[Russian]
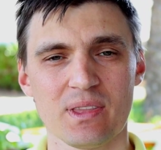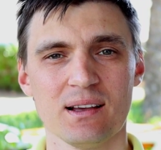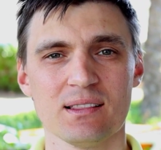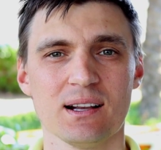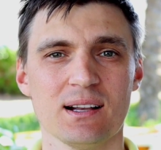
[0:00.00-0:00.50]

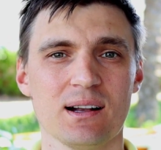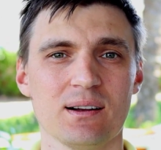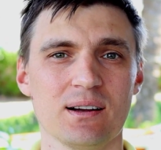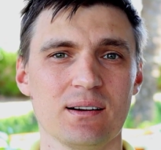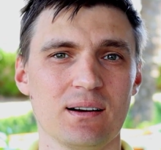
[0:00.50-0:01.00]
а, так как
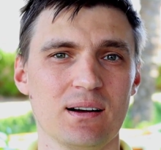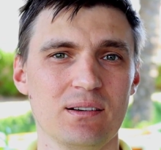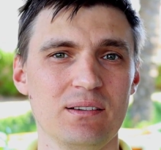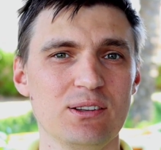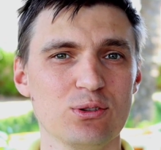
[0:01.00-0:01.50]

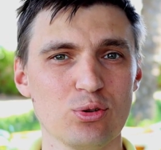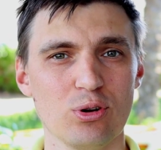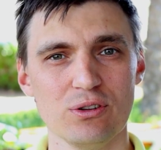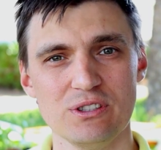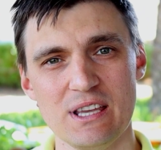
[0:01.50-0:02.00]
э, львиную
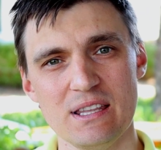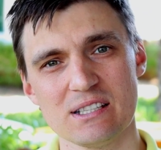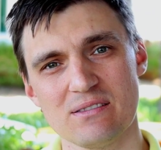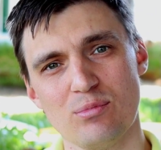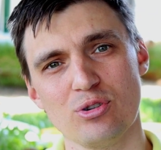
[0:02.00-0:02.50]
долю
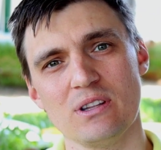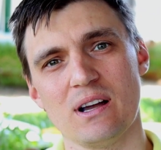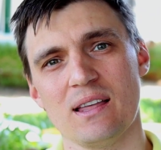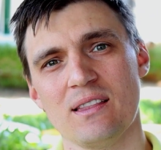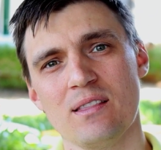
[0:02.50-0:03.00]
денег
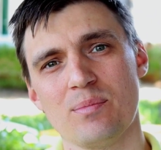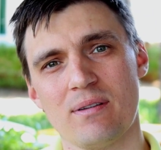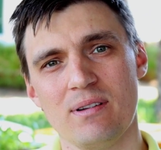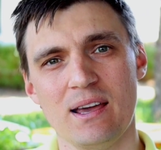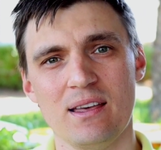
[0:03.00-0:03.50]
свободных она
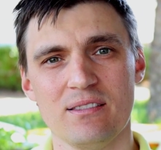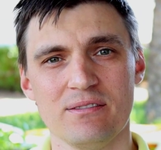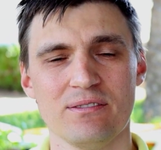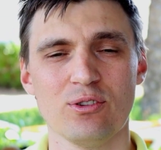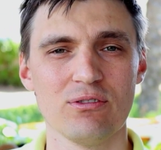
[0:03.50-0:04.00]
направляет
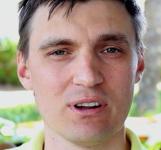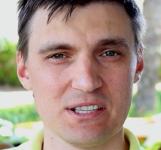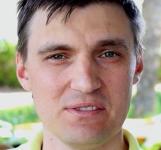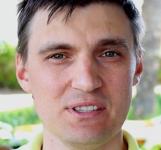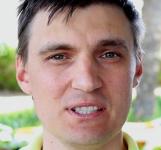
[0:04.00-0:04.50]
в новое
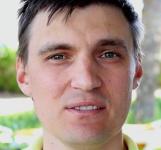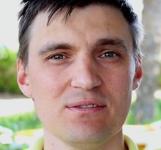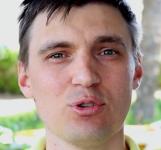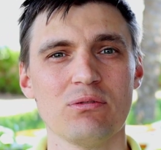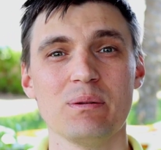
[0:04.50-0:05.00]
развитие,
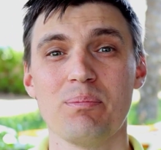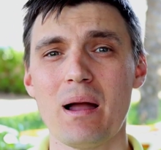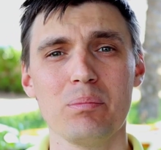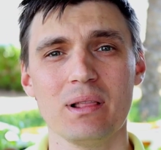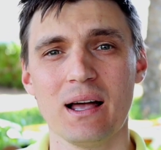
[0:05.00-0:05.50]
в новые
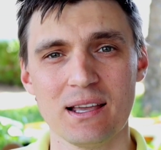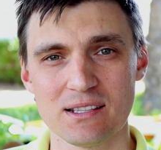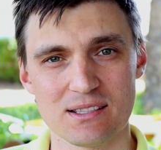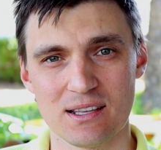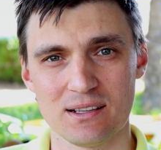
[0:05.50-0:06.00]

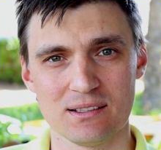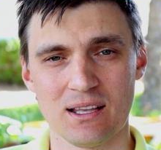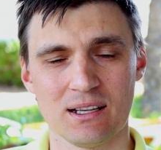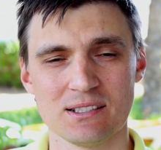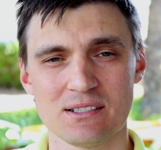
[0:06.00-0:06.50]
pipelines, так,
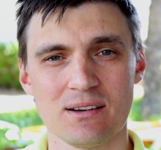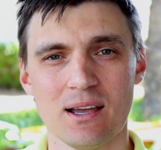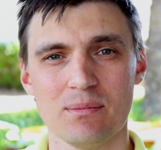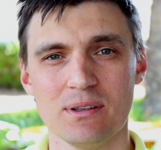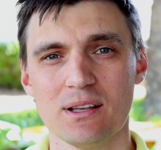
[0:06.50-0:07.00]
так
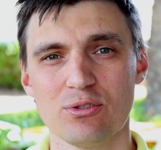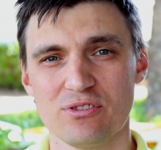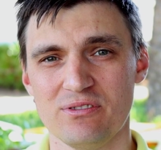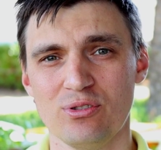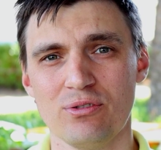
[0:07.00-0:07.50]
называемые, да, то
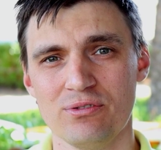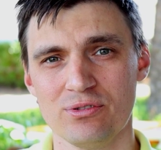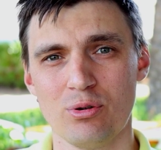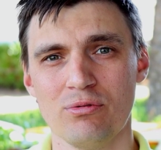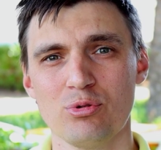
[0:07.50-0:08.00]
есть в, в,
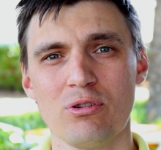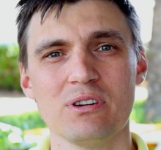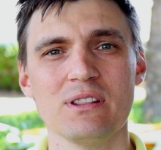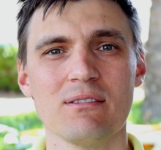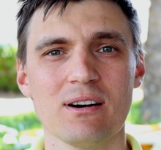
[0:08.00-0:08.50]
в
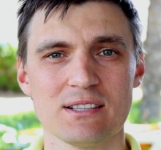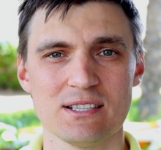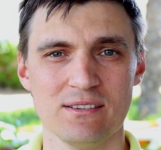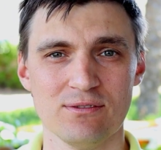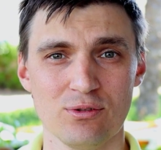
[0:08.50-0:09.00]
новые
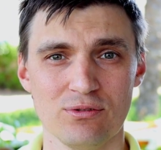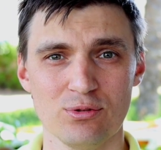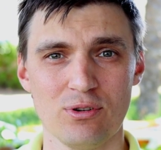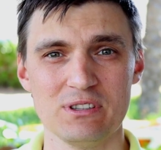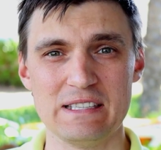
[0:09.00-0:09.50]
инновации,
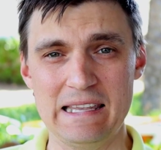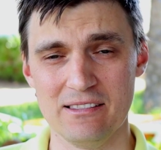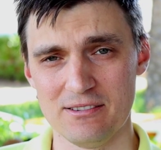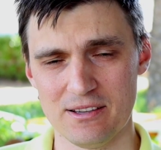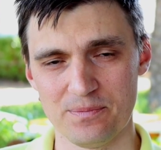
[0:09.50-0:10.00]
в новые
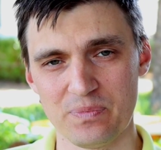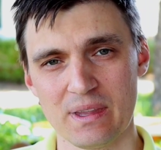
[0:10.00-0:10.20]
исследования.